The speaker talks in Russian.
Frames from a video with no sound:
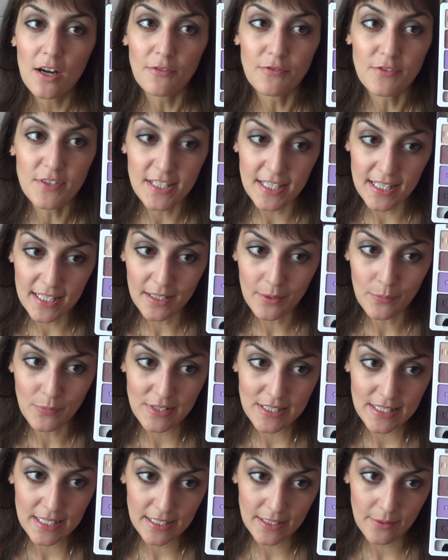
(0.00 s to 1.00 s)
В
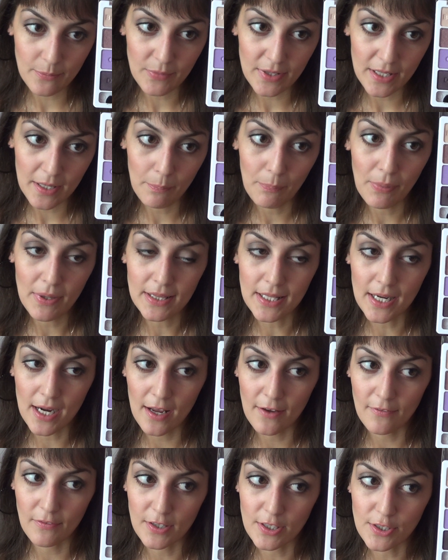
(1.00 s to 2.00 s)
целом тени мне
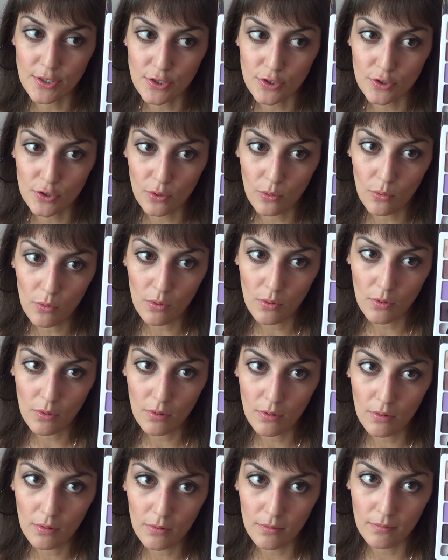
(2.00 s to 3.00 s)
понравились,
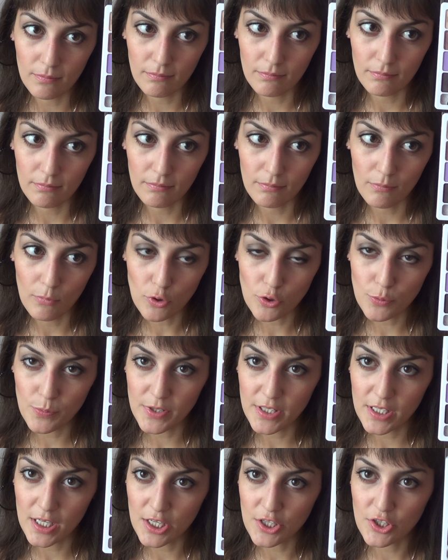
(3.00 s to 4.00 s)
но может
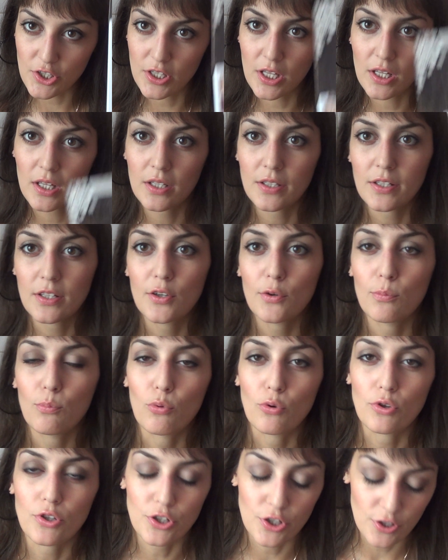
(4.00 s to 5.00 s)
быть, я ожидала от них
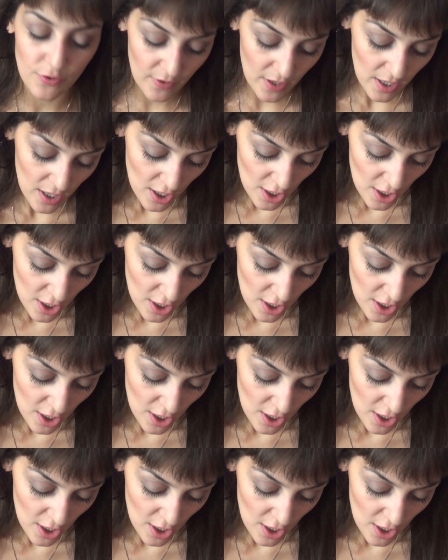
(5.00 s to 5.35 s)
большего.